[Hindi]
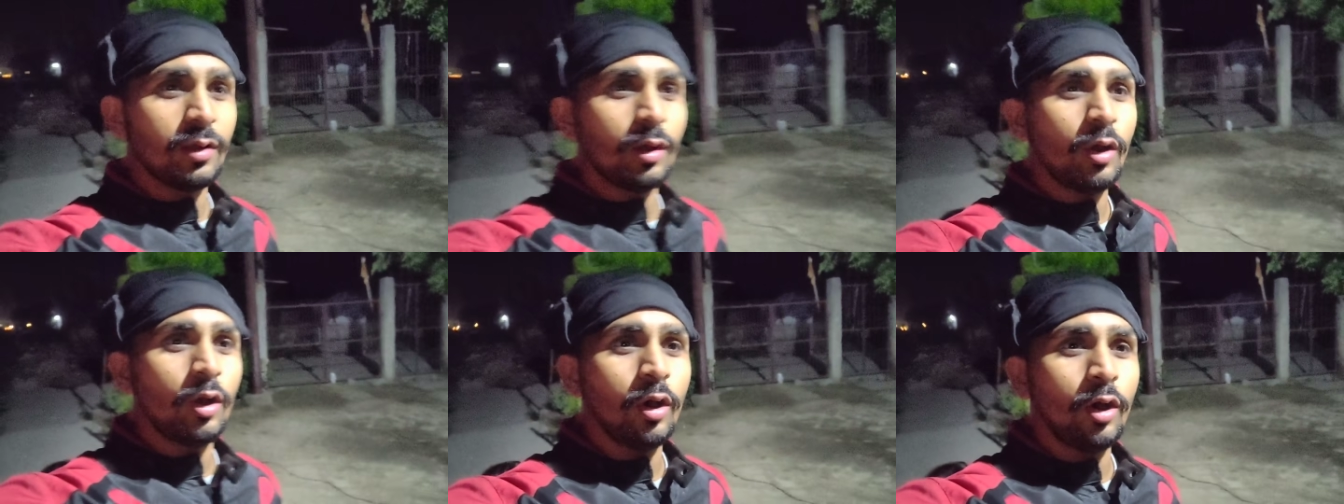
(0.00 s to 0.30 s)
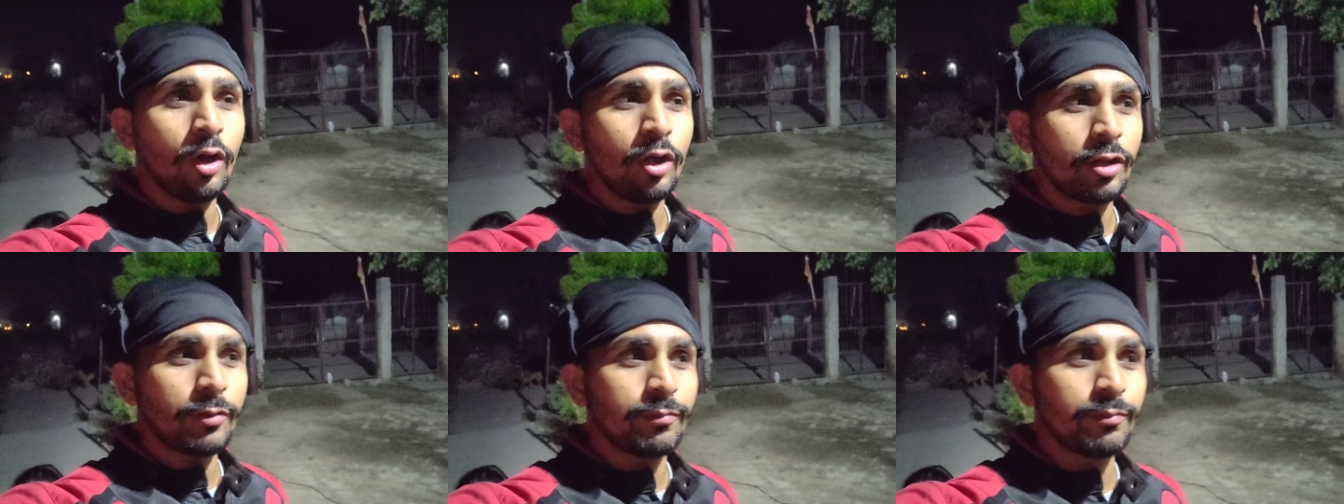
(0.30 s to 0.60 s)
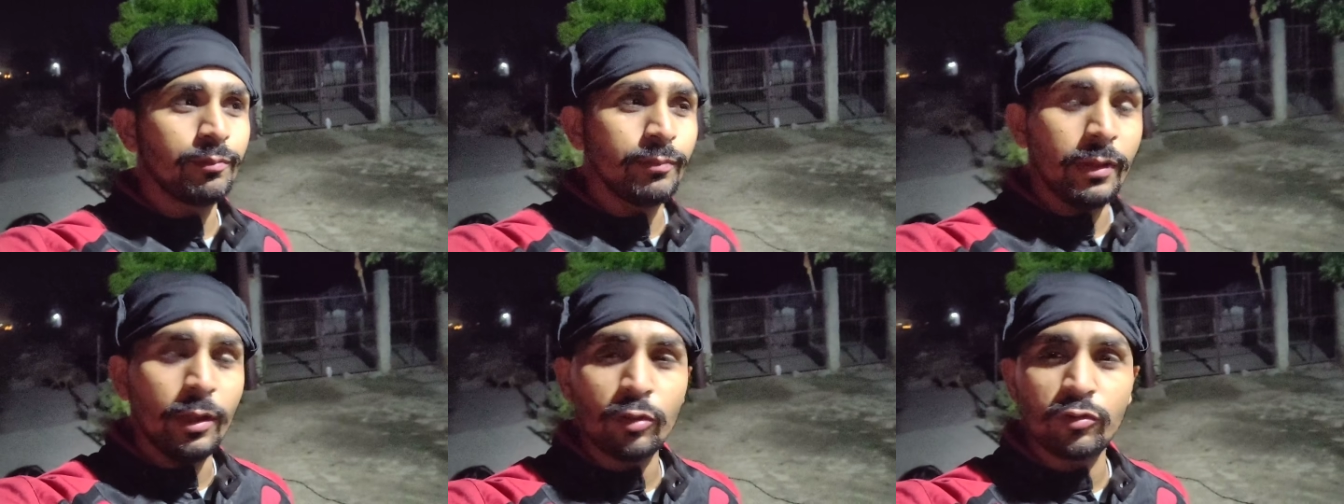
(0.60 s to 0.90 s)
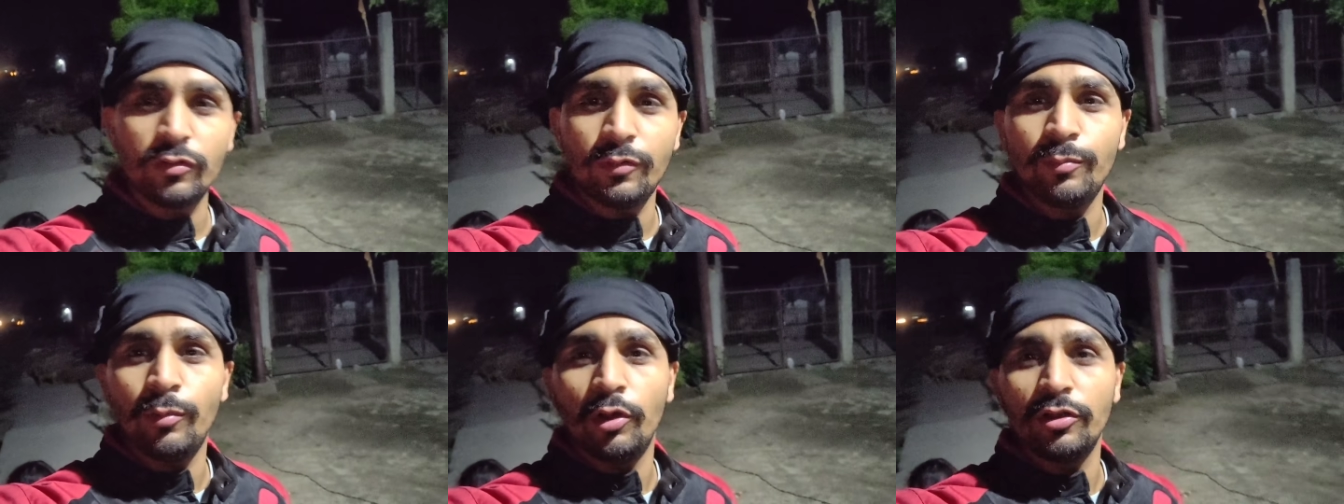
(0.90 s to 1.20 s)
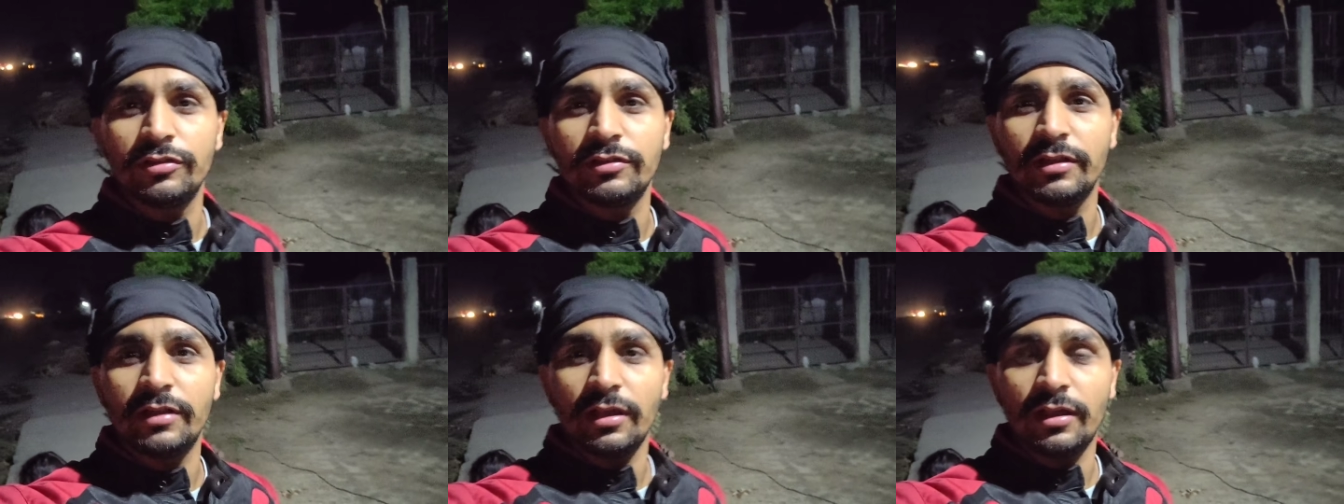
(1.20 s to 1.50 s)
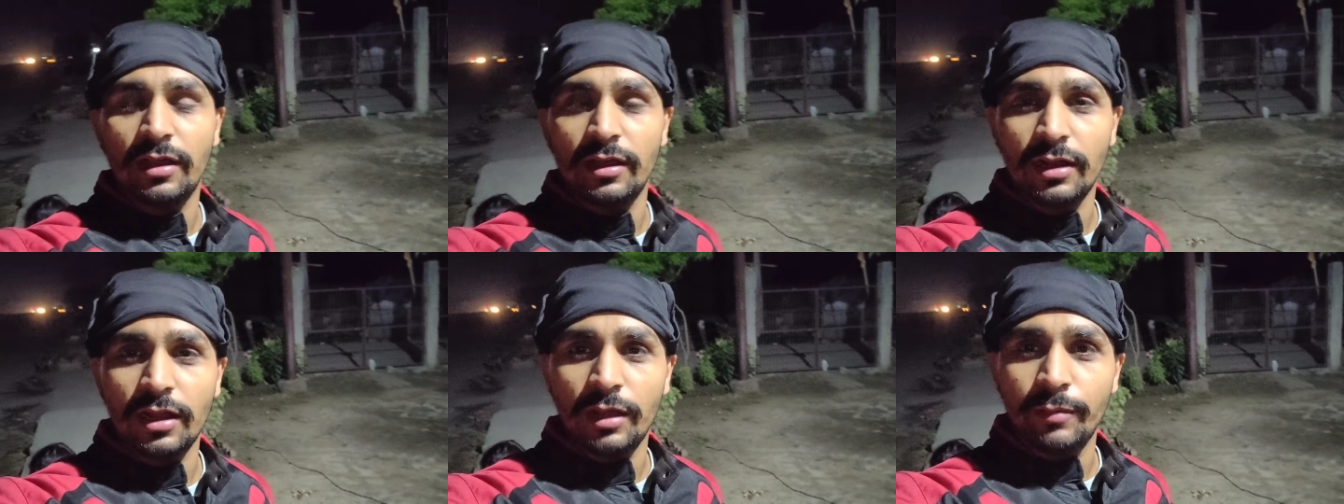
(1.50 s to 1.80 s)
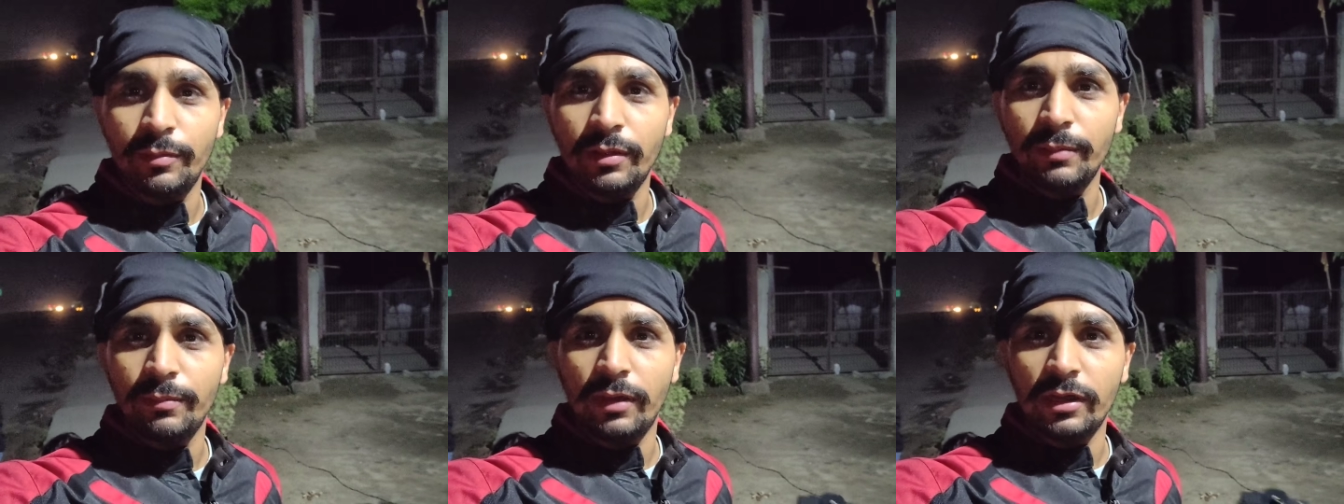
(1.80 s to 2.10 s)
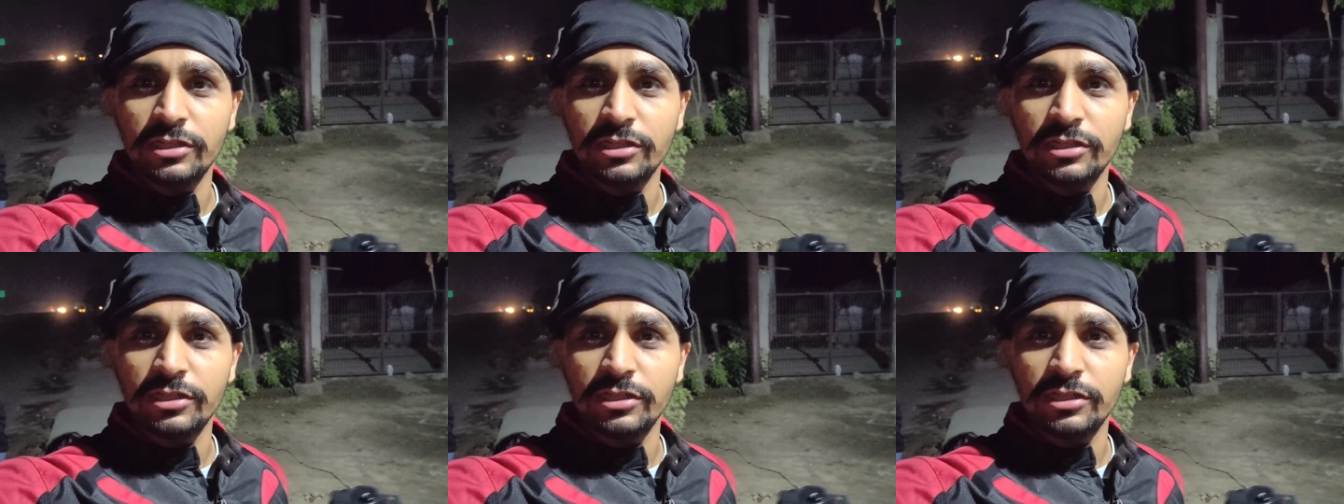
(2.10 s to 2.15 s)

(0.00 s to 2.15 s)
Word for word: और मौसम बहुत ज़्यादा ख़राब है